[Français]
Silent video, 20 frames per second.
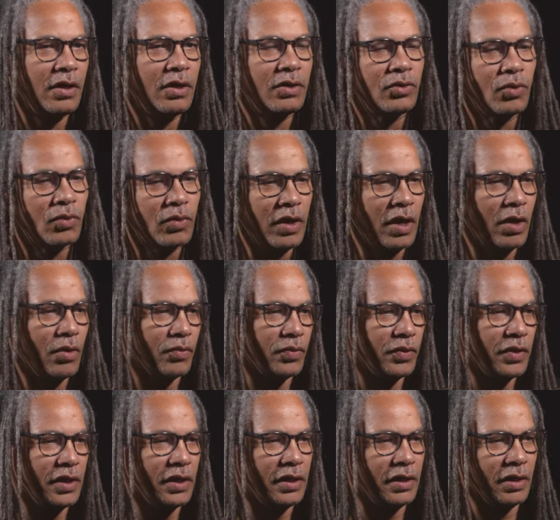Donc là, on
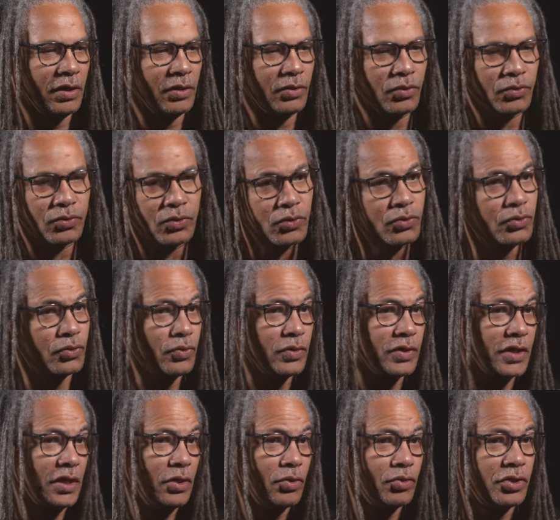est. Euh, dans une
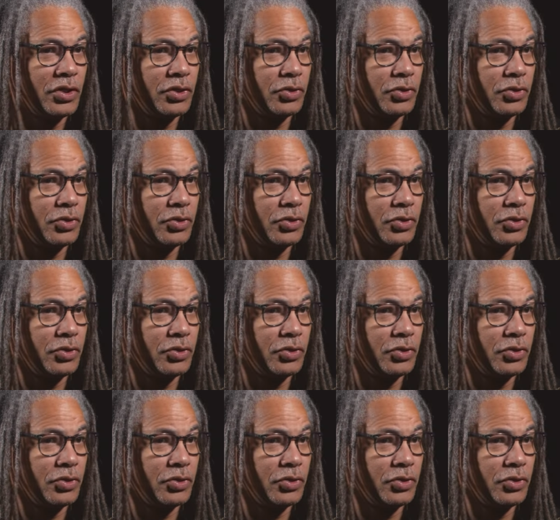trilogie